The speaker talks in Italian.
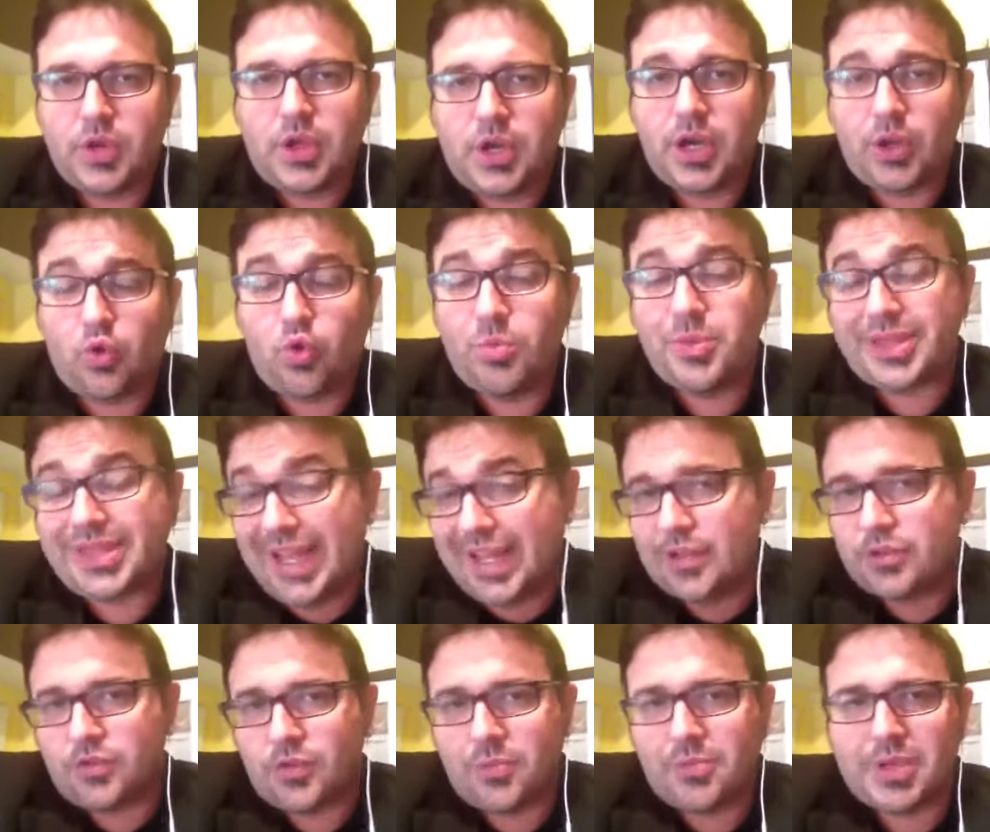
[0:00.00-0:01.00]
la cui metà
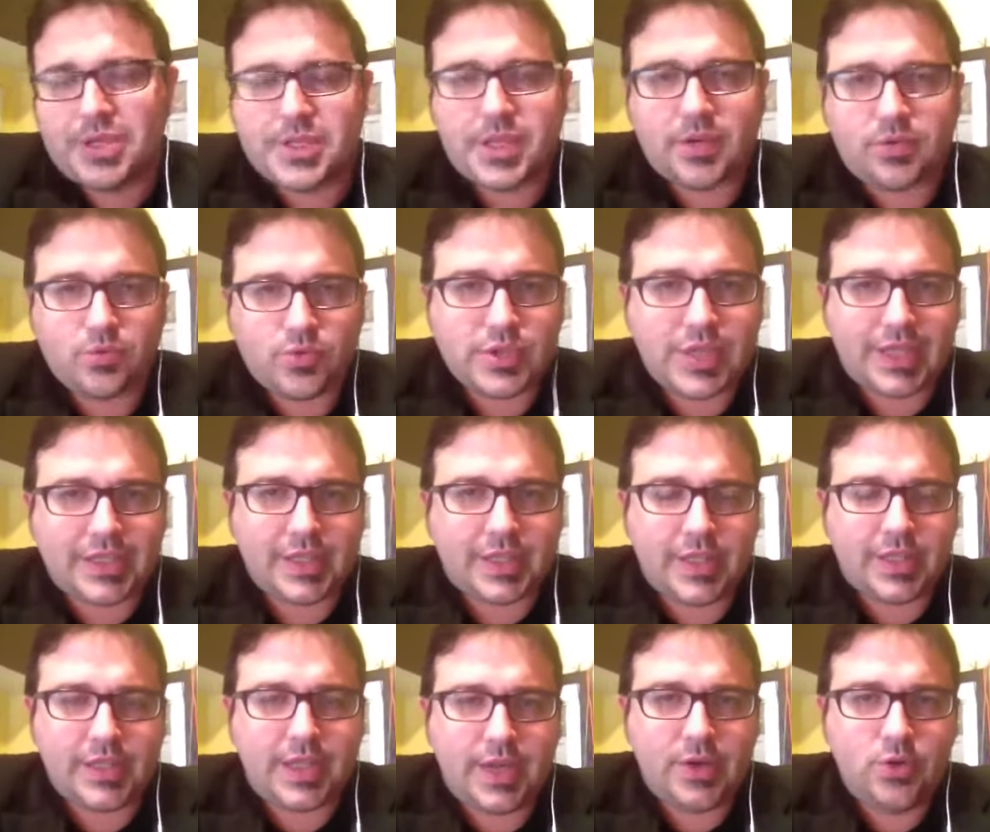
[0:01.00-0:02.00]
dovrebbe essere
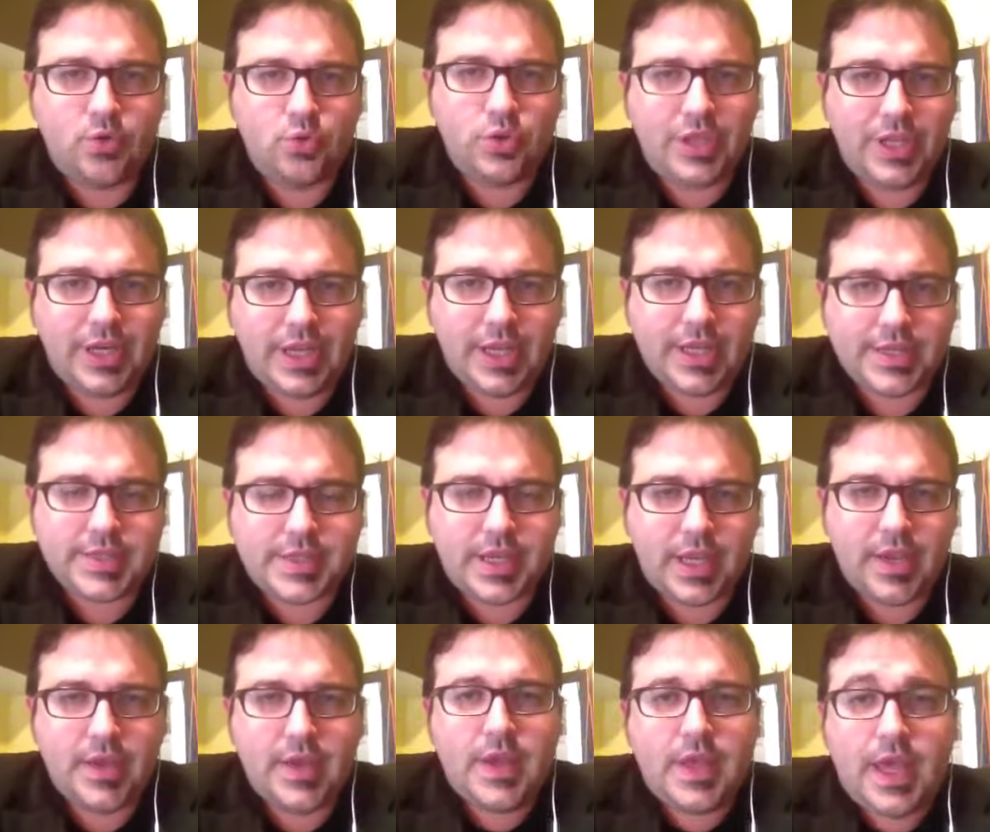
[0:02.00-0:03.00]
acquistata
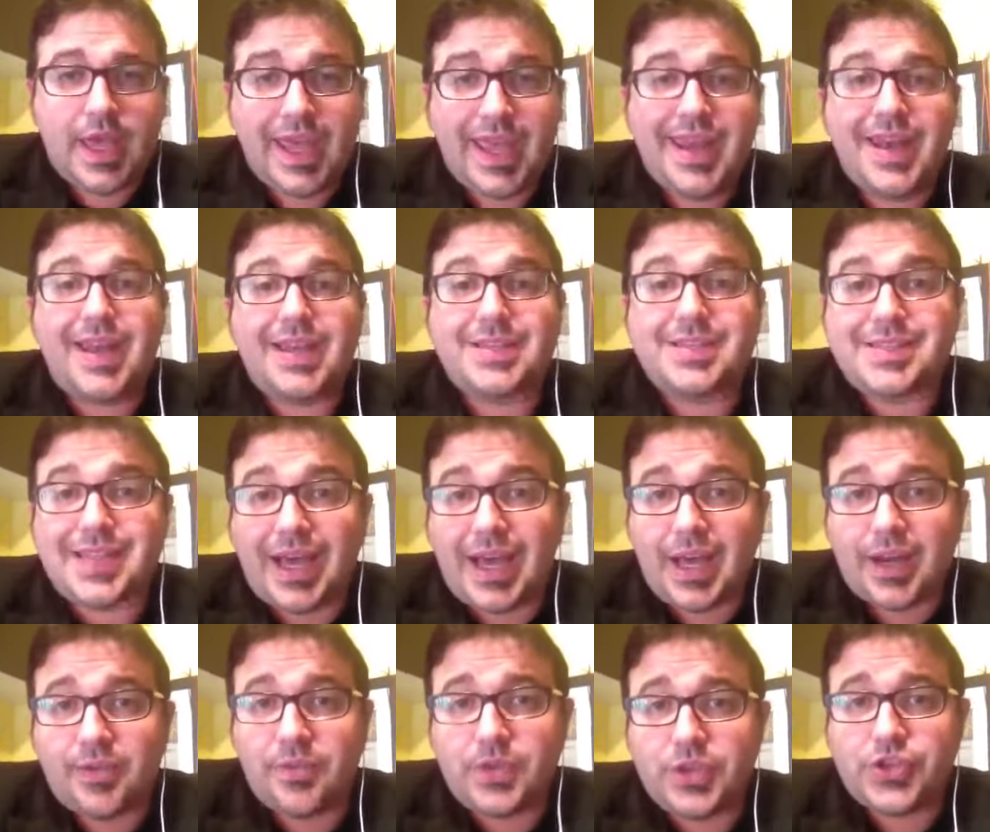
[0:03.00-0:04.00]
dall'Udinese e
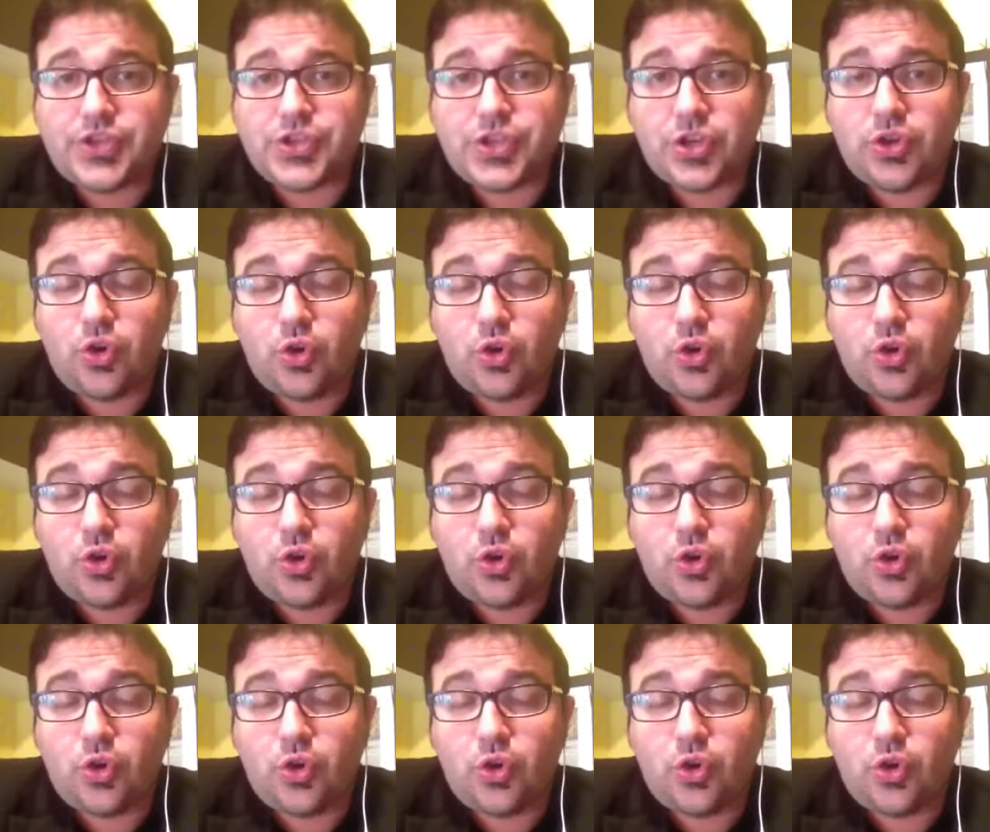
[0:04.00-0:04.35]
Lazzarevic,